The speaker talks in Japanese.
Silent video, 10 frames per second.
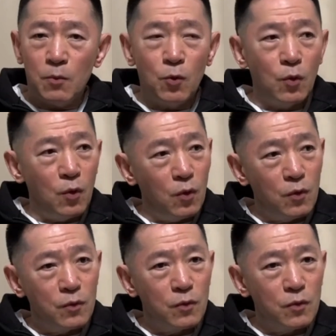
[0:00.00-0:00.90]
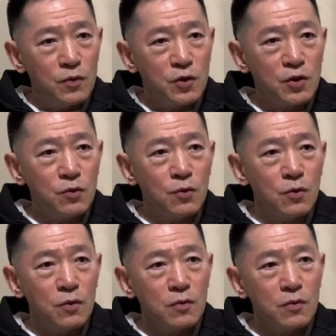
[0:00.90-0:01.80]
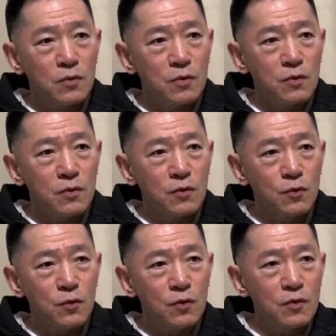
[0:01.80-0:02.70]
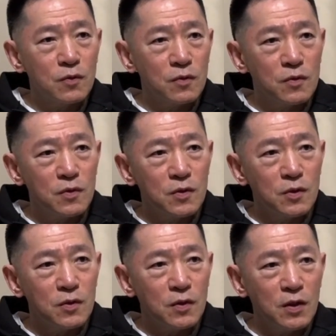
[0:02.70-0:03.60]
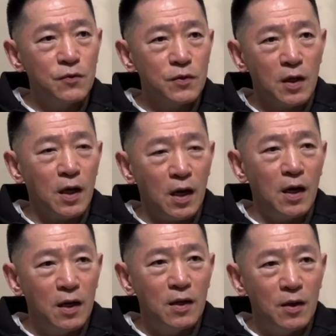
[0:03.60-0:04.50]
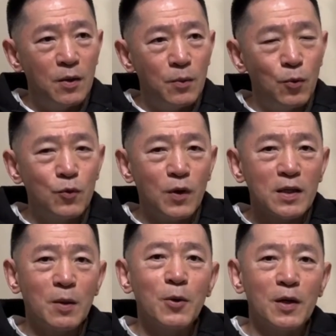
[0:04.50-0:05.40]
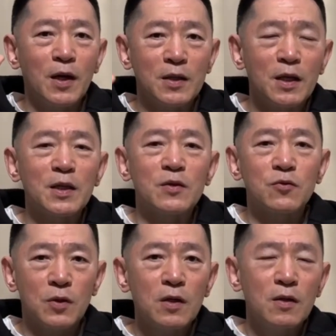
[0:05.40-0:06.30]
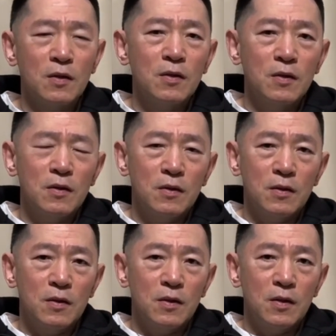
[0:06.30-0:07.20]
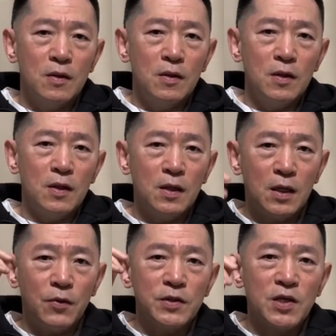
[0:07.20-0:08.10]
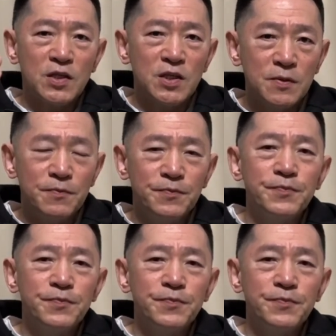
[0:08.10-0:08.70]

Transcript: もう、父の、その、セリフが、僕は頭から離れないんですよね。映画は写真。